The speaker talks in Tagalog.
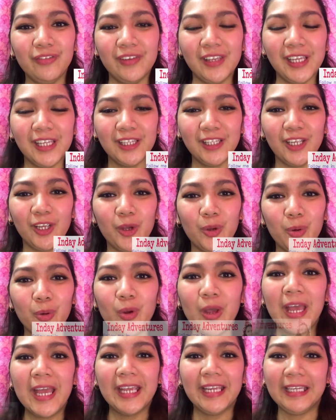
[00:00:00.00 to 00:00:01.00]
video,
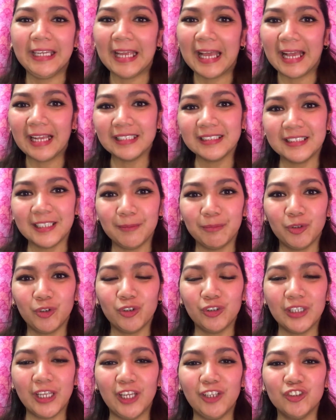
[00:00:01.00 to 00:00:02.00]
i-accept ko
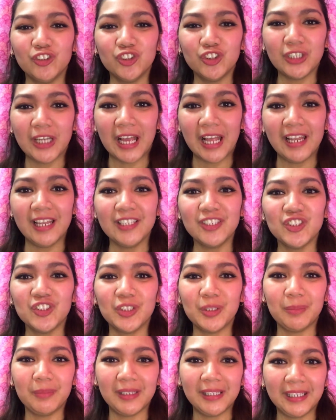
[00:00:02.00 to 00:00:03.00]
na yung challenge
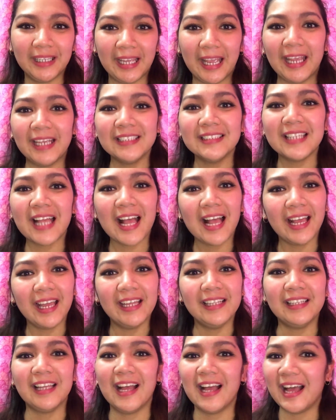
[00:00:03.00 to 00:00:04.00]
na binigay sa
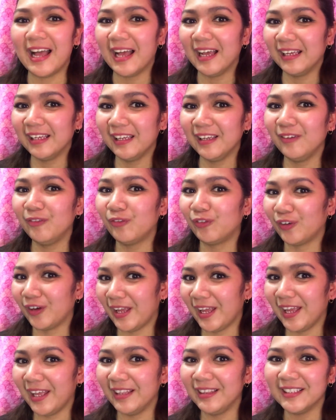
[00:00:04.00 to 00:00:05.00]
akin ng aking
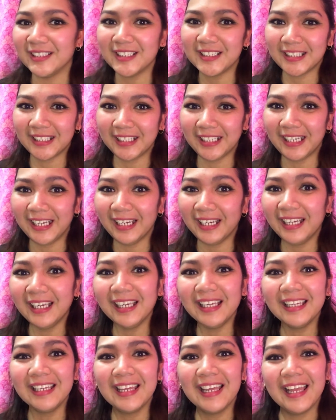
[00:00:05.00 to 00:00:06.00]
friend, si
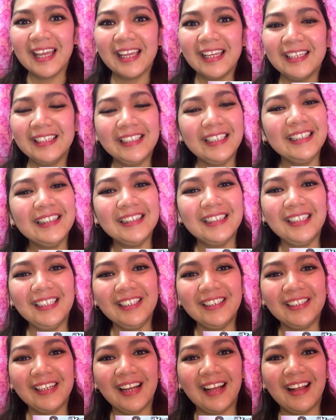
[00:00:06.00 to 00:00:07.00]
Rocket
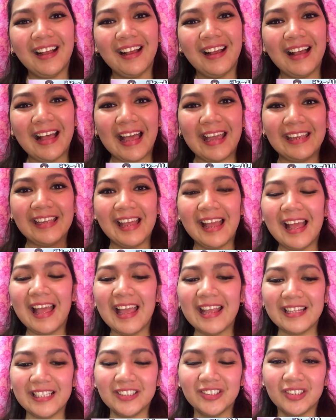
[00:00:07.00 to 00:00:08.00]
Lira.
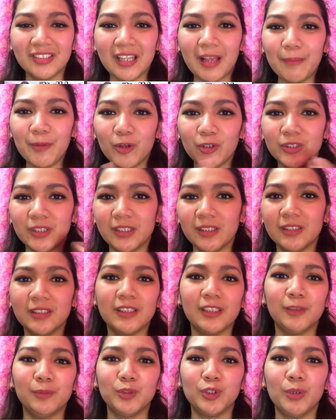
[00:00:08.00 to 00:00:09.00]
Ayan, isasama ko sa
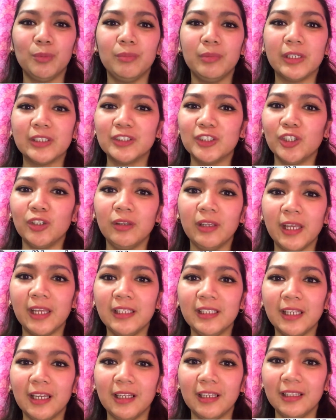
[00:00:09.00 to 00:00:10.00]
description box yung
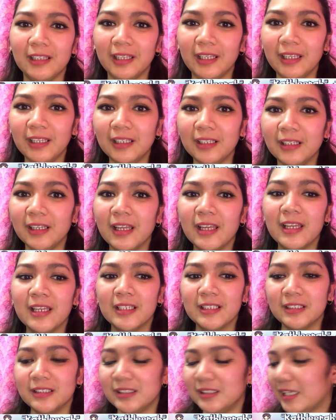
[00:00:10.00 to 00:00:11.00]
kanyang link
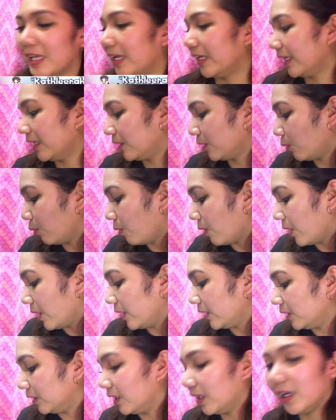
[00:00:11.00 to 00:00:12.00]
sa ginawa
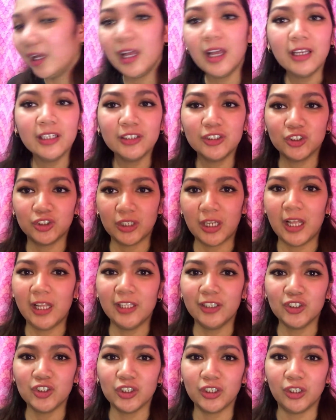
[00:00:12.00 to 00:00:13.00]
niyang
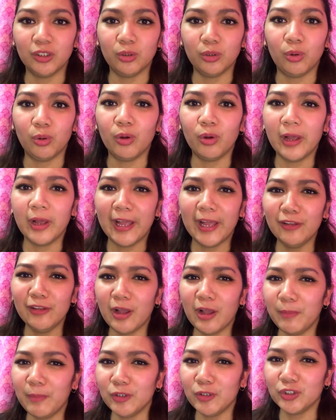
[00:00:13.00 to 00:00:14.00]
challenge na to. Ano
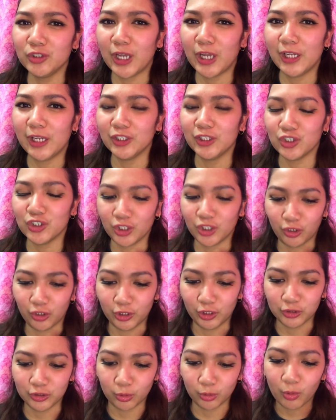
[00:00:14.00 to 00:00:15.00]
nga ba yung challenge na
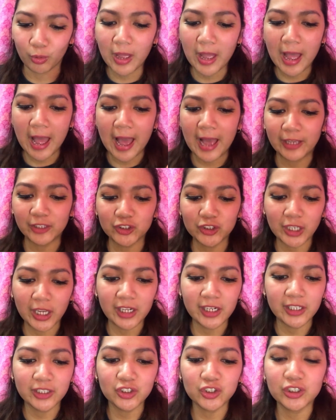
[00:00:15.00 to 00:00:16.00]
yun? So, ang
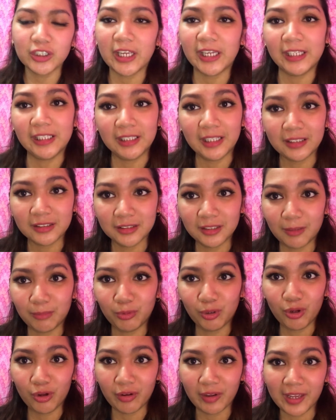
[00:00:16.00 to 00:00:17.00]
challenge na
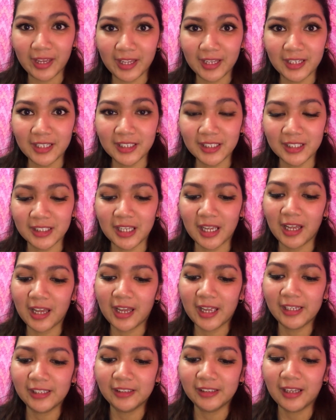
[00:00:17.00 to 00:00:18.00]
inaccept ko is ang
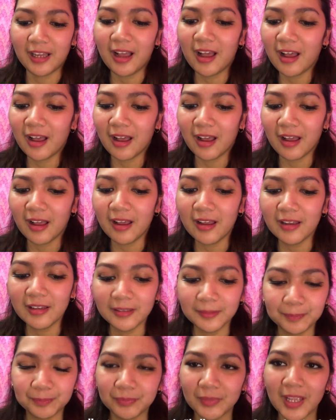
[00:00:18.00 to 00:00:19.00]

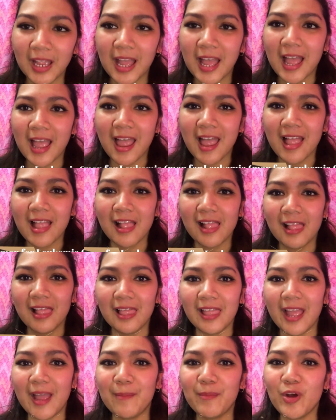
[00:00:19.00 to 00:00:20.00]
kanyang
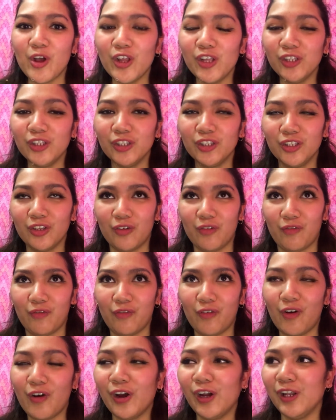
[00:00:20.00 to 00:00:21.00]
Lemon
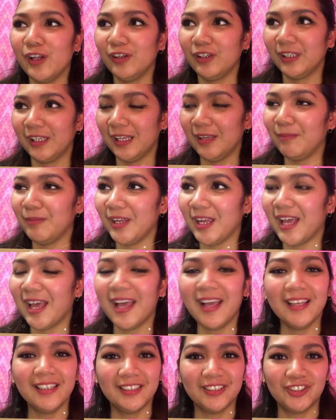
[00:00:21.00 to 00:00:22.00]
for
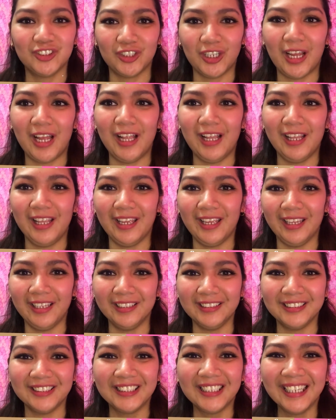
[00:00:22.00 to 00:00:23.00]
Leukemia
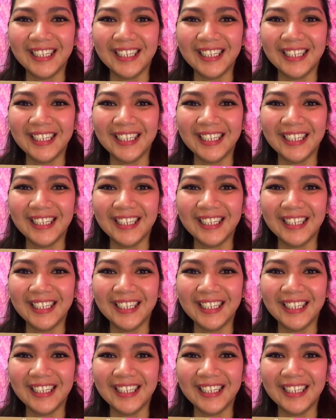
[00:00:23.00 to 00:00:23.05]
Challenge.